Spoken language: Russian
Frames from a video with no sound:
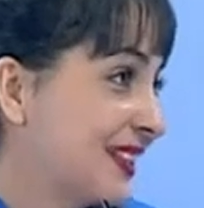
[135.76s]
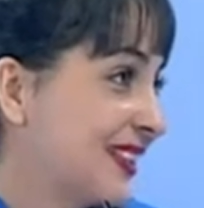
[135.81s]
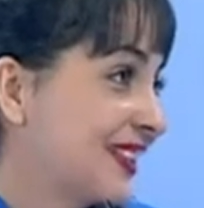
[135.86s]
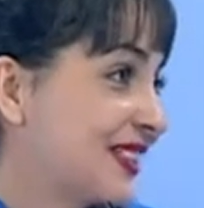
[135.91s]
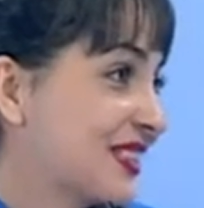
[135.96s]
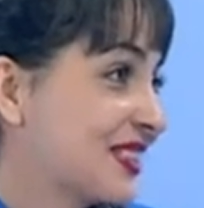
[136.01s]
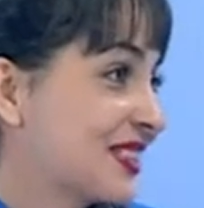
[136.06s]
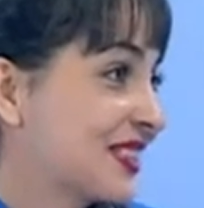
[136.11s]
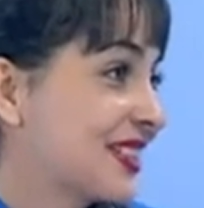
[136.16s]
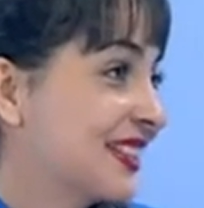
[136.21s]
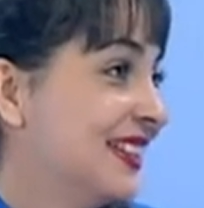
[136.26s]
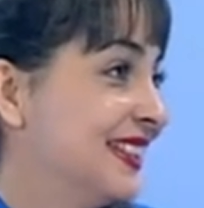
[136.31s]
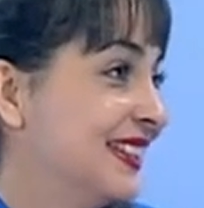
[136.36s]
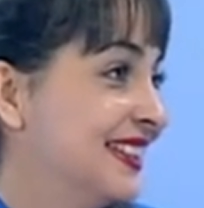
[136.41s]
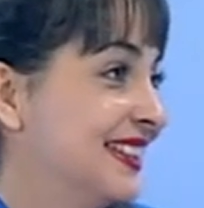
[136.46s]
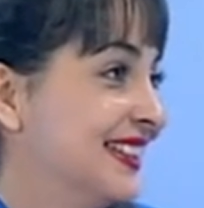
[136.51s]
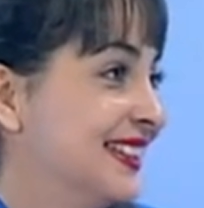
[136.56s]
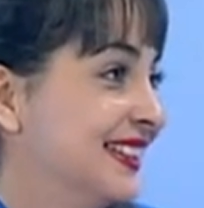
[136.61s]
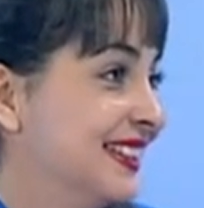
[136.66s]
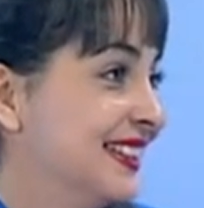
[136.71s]
должны.
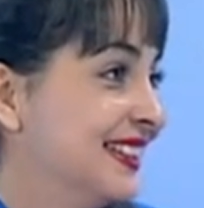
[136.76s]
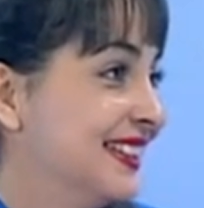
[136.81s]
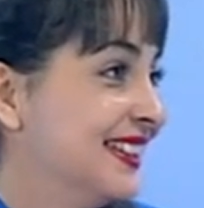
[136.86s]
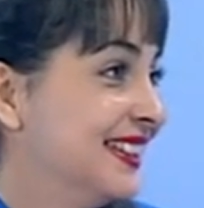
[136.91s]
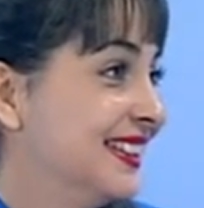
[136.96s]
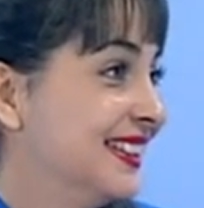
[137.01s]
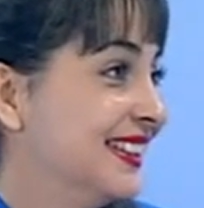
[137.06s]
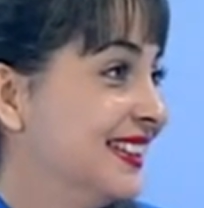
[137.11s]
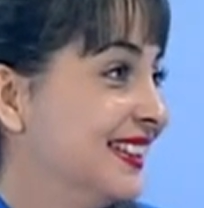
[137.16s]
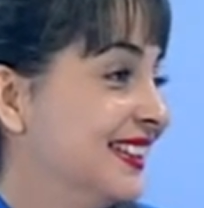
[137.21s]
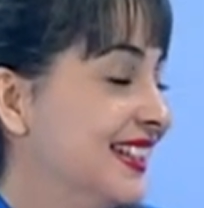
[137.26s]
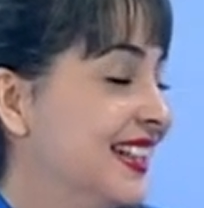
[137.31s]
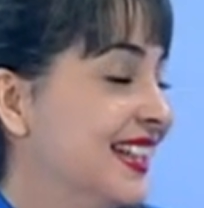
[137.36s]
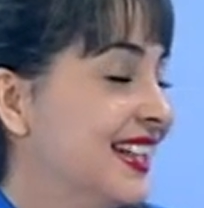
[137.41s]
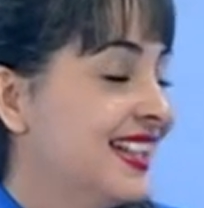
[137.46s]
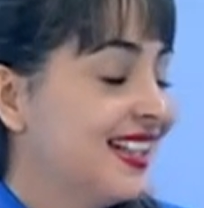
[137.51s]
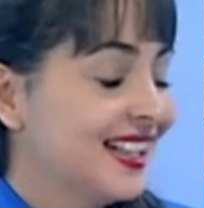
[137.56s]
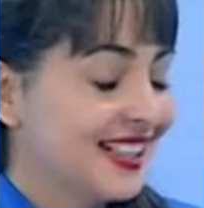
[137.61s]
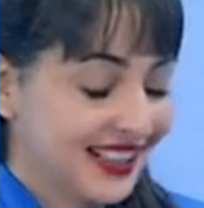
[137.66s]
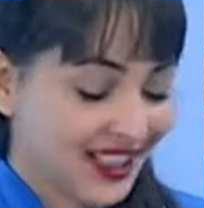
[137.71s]

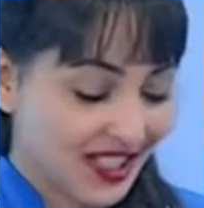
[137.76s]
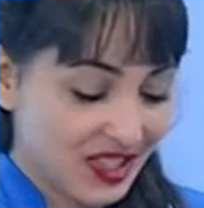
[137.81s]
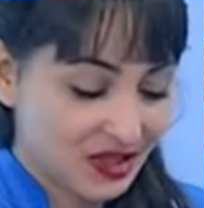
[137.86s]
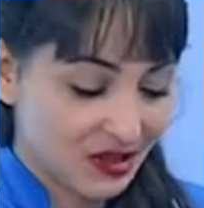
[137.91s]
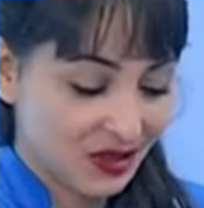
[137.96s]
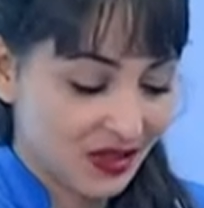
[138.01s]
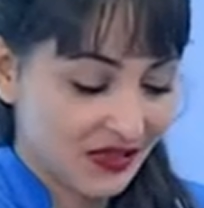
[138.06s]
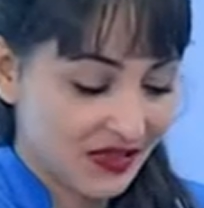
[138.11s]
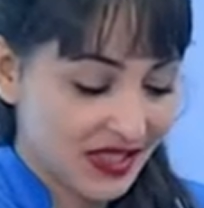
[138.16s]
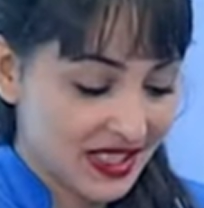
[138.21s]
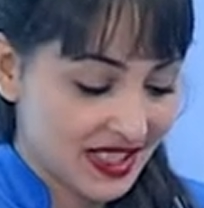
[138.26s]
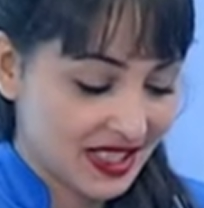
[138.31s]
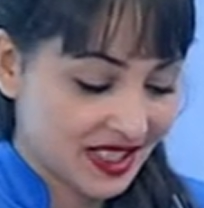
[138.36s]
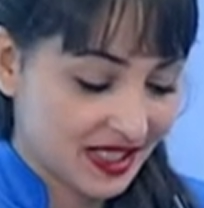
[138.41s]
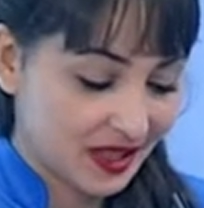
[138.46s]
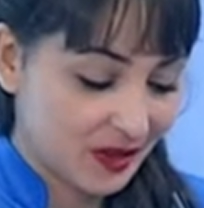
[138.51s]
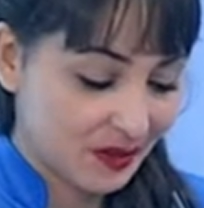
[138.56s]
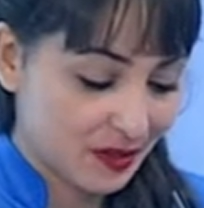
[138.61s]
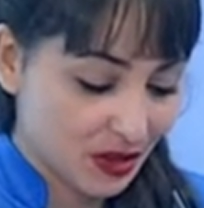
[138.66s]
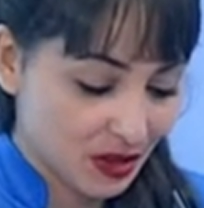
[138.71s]
Хорошо, давайте
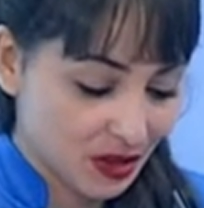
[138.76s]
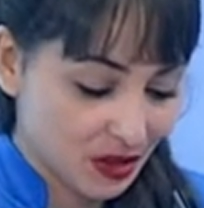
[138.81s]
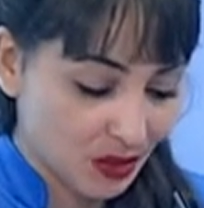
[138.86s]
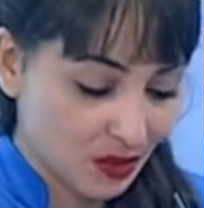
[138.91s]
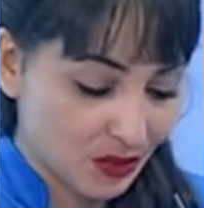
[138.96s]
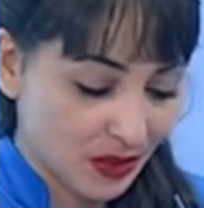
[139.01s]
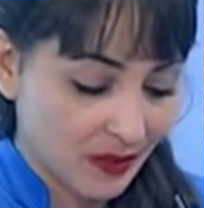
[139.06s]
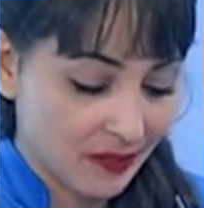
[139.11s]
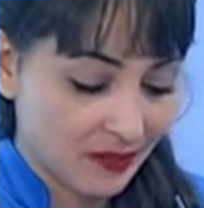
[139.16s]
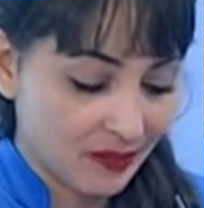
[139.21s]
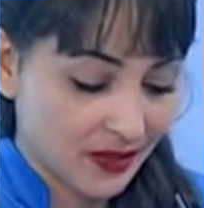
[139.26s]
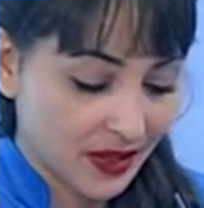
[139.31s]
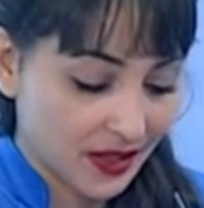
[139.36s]
тогда приступим, э,